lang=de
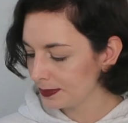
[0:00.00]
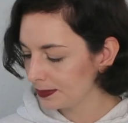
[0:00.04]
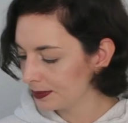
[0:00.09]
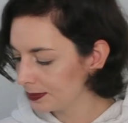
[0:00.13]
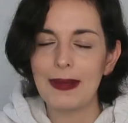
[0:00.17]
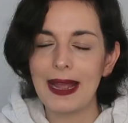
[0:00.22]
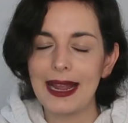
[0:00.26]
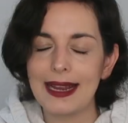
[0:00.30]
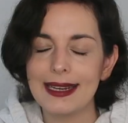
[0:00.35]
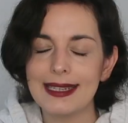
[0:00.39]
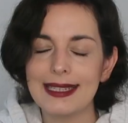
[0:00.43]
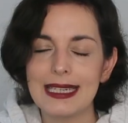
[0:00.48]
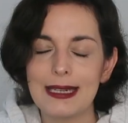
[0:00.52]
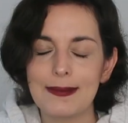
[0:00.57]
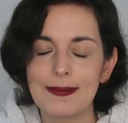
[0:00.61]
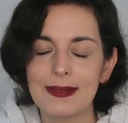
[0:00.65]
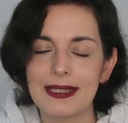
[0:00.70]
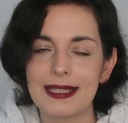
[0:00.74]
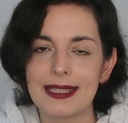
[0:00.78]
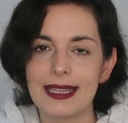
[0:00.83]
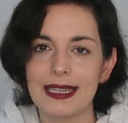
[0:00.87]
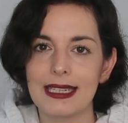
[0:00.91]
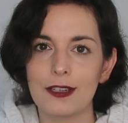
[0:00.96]
Ich habe ja eigentlich
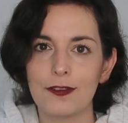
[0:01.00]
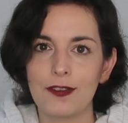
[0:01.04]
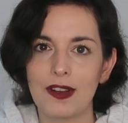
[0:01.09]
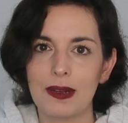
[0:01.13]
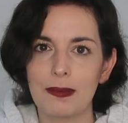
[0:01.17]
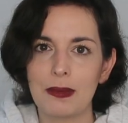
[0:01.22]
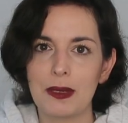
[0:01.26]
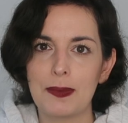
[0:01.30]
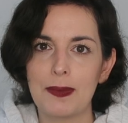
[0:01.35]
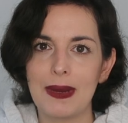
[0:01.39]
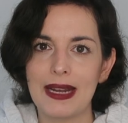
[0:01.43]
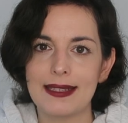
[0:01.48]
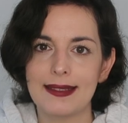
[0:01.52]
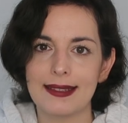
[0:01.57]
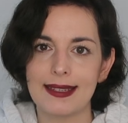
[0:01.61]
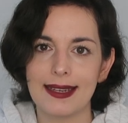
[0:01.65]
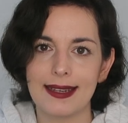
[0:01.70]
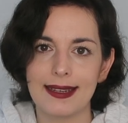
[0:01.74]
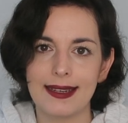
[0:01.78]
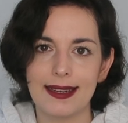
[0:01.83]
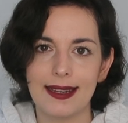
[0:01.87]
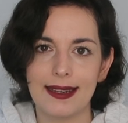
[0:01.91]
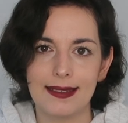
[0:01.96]
eben gesagt, ich fange mit meinen
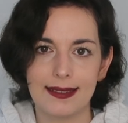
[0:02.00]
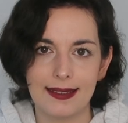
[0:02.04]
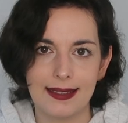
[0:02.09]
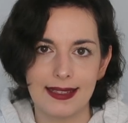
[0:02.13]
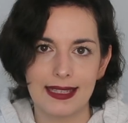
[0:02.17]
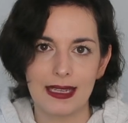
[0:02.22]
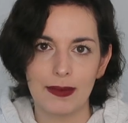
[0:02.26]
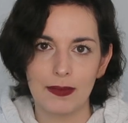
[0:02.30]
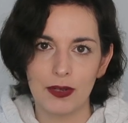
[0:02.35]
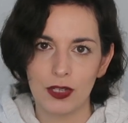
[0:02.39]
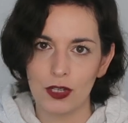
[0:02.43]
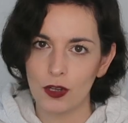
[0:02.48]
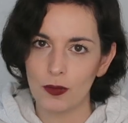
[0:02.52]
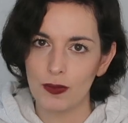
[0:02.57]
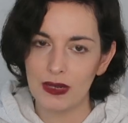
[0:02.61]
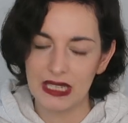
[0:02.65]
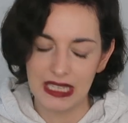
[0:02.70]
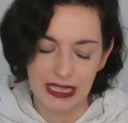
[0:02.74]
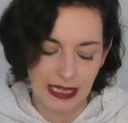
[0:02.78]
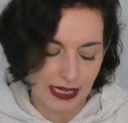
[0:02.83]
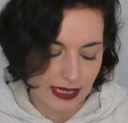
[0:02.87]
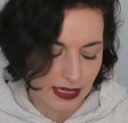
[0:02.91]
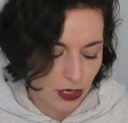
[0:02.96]
Sachen an. Jetzt habe ich doch
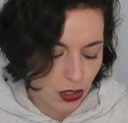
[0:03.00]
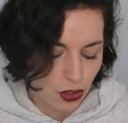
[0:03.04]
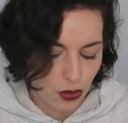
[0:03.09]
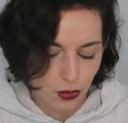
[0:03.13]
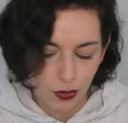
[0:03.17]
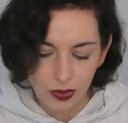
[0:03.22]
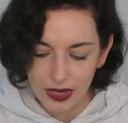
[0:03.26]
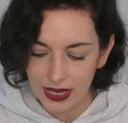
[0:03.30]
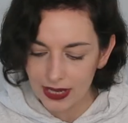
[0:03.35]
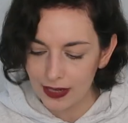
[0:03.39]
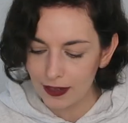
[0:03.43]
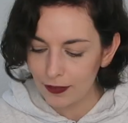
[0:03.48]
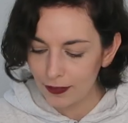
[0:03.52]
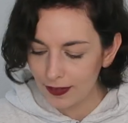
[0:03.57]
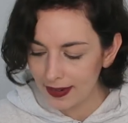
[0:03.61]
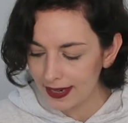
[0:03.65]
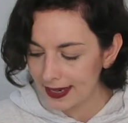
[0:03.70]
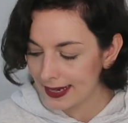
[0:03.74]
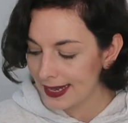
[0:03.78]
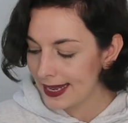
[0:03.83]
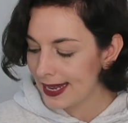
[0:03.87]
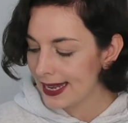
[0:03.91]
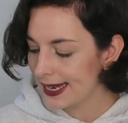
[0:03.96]
mit den Kinderschuhen
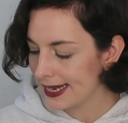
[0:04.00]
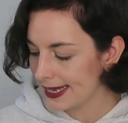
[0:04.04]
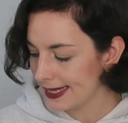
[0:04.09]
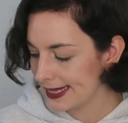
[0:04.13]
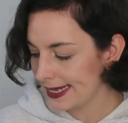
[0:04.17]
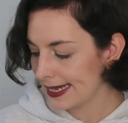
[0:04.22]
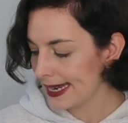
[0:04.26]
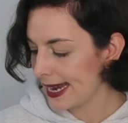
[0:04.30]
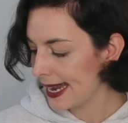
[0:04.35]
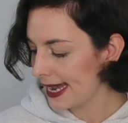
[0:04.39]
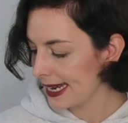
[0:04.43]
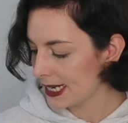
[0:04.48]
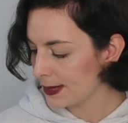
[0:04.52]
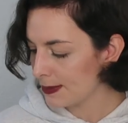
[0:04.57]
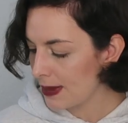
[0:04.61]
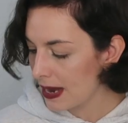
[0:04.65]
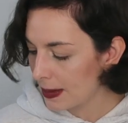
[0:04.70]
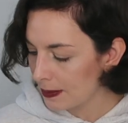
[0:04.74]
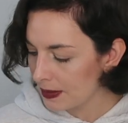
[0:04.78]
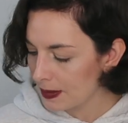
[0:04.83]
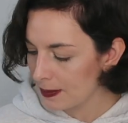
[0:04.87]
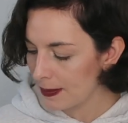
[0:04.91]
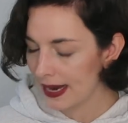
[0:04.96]
angefangen. Ist egal, ich
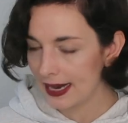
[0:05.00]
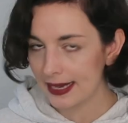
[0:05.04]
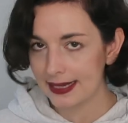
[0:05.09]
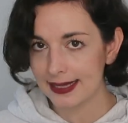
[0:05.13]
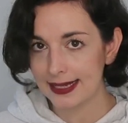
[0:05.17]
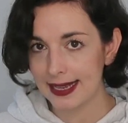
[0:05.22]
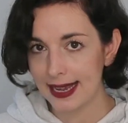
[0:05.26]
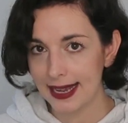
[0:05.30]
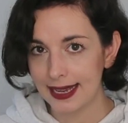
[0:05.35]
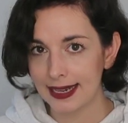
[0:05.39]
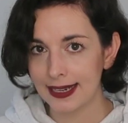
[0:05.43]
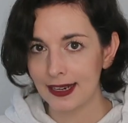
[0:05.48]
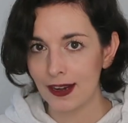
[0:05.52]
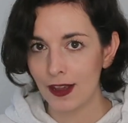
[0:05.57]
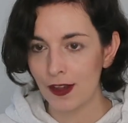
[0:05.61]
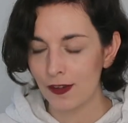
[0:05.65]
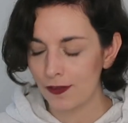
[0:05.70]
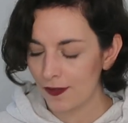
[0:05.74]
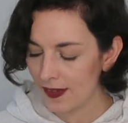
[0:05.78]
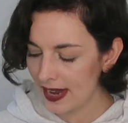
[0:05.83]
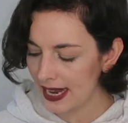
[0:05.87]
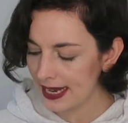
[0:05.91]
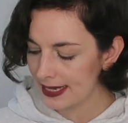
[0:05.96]
mache mit meinen Sachen
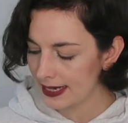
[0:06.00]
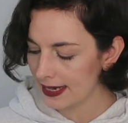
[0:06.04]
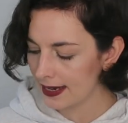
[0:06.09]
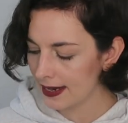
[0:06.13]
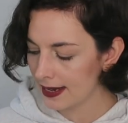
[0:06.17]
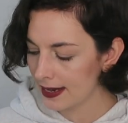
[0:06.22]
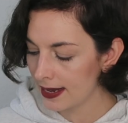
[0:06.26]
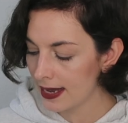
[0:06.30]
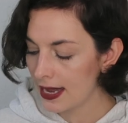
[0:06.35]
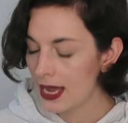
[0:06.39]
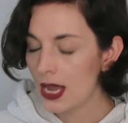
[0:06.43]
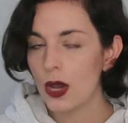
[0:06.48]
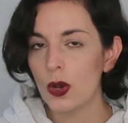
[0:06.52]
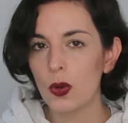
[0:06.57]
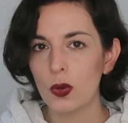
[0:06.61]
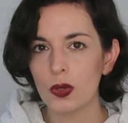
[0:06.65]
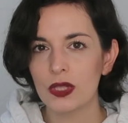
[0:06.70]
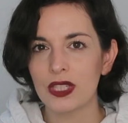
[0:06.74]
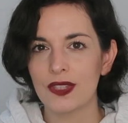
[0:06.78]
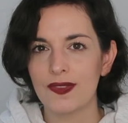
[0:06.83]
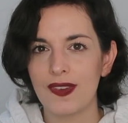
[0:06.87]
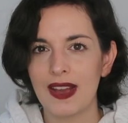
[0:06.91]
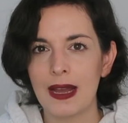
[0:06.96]
äh, weiter.
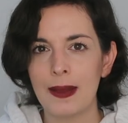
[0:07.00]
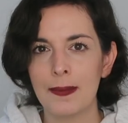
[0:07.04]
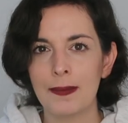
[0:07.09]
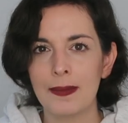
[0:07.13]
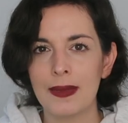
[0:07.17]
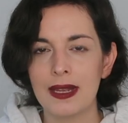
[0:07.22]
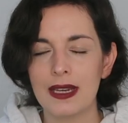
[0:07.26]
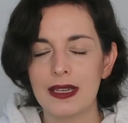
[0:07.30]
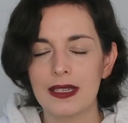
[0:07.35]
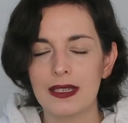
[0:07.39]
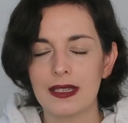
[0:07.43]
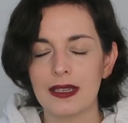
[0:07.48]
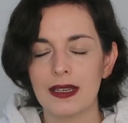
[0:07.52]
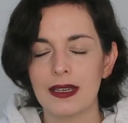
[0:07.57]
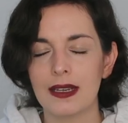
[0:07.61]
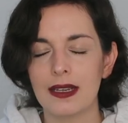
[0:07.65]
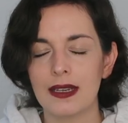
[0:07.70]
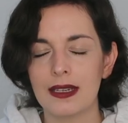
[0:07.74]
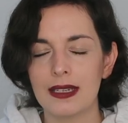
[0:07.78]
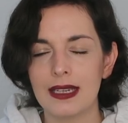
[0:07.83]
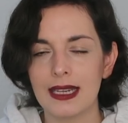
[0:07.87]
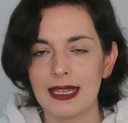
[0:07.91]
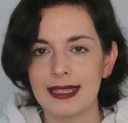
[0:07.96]
Und zwar mit
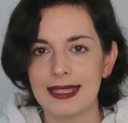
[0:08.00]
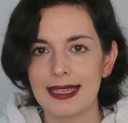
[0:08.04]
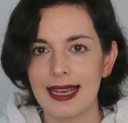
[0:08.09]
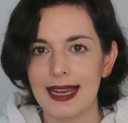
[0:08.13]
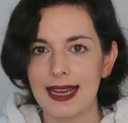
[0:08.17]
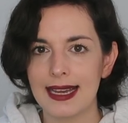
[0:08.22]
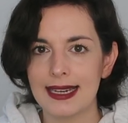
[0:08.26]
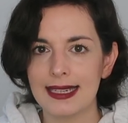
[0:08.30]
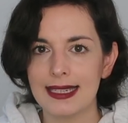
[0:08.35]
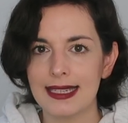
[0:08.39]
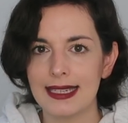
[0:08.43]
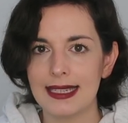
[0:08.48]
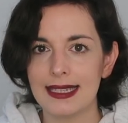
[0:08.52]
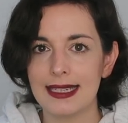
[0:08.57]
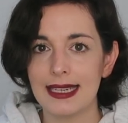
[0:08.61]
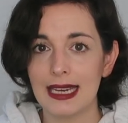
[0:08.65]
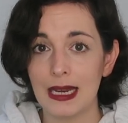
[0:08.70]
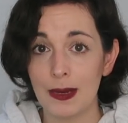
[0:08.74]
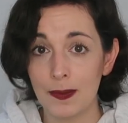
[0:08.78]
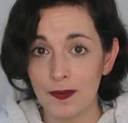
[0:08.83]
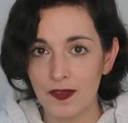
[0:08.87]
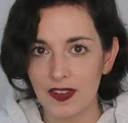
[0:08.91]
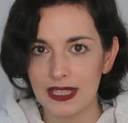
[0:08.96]
äh, den Sachen, die
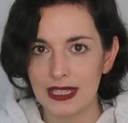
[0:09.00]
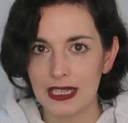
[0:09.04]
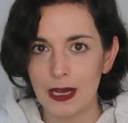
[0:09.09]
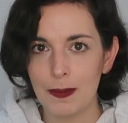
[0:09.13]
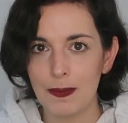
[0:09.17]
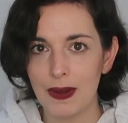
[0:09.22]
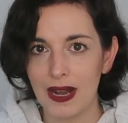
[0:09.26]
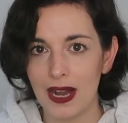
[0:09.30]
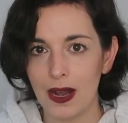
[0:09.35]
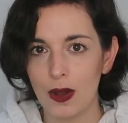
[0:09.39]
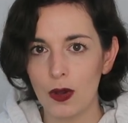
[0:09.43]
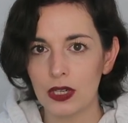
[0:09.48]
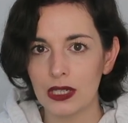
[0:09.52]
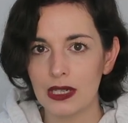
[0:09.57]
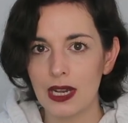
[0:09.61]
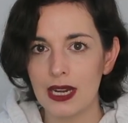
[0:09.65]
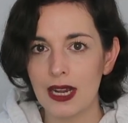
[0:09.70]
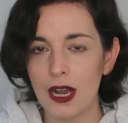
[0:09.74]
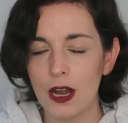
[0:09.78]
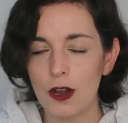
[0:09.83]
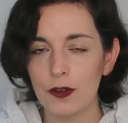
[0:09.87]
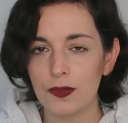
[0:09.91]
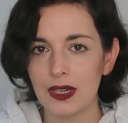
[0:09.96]
ich ebenfalls gebraucht
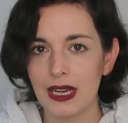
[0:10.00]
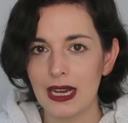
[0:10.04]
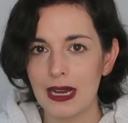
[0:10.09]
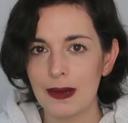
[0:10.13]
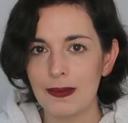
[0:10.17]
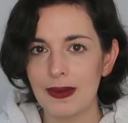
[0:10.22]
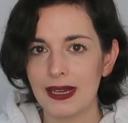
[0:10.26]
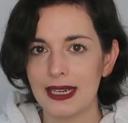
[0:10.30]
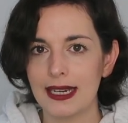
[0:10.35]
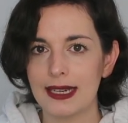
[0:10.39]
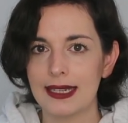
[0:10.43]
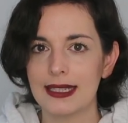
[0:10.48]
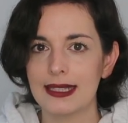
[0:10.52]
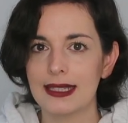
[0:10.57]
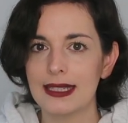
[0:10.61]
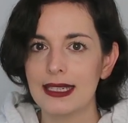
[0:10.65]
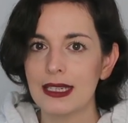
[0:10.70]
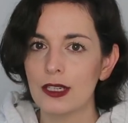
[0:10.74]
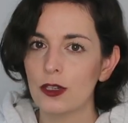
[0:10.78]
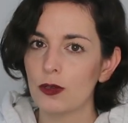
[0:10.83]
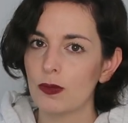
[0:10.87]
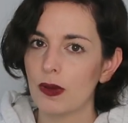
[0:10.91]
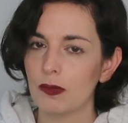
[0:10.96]
gekauft habe, allerdings
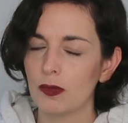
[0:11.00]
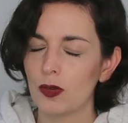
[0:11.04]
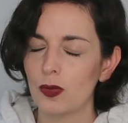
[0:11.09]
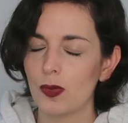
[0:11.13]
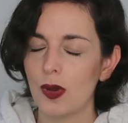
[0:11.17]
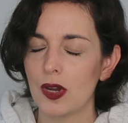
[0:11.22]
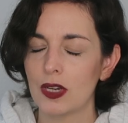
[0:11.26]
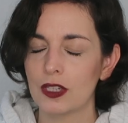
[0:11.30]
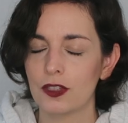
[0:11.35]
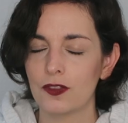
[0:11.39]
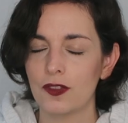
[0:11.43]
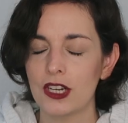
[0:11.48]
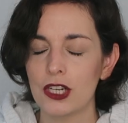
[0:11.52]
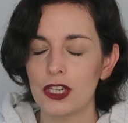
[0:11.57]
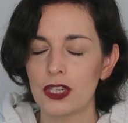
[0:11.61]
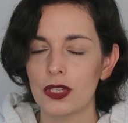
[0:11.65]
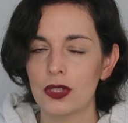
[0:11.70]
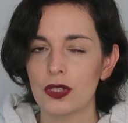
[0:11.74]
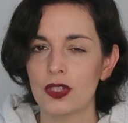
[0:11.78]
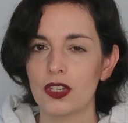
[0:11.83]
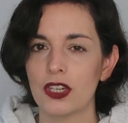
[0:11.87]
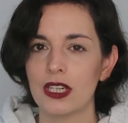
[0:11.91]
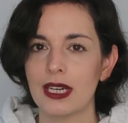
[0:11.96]
nicht über Momox
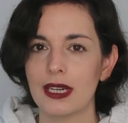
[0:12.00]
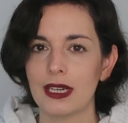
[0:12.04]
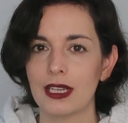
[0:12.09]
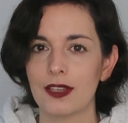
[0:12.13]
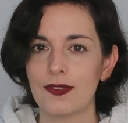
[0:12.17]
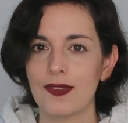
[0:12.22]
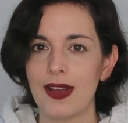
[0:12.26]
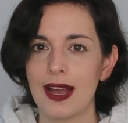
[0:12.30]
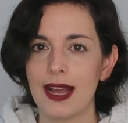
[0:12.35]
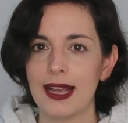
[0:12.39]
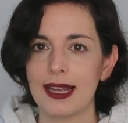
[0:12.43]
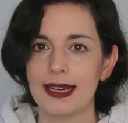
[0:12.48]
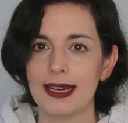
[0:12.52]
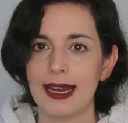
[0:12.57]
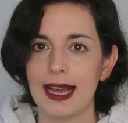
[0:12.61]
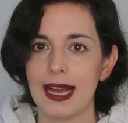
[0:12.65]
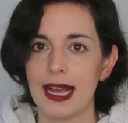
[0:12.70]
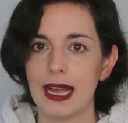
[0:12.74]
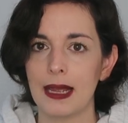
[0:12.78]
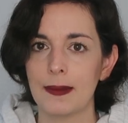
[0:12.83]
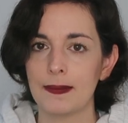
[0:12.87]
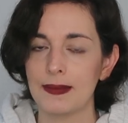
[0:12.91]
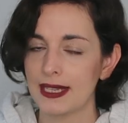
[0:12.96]
Fashion, sondern ich war in
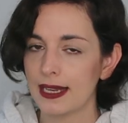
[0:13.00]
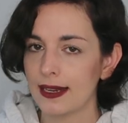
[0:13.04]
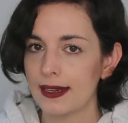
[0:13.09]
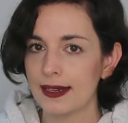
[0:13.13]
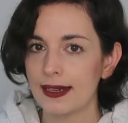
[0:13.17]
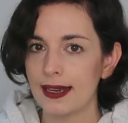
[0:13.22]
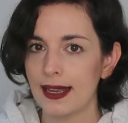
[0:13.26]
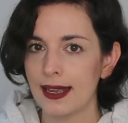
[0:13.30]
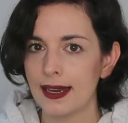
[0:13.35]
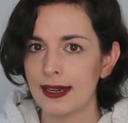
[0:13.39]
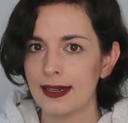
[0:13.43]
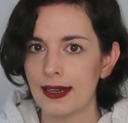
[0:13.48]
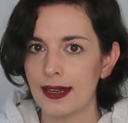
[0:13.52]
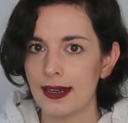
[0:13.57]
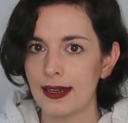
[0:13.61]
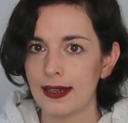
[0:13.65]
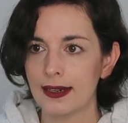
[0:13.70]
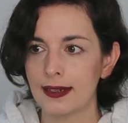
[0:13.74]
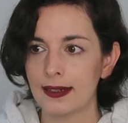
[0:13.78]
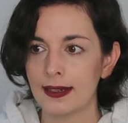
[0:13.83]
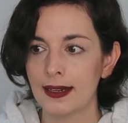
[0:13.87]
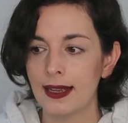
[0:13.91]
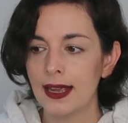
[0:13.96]
einem
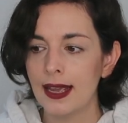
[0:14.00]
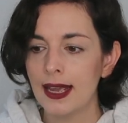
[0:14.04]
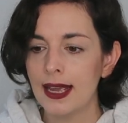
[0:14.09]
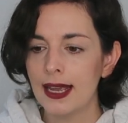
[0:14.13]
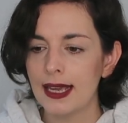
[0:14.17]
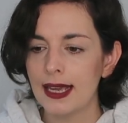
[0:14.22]
Secondhand-Laden.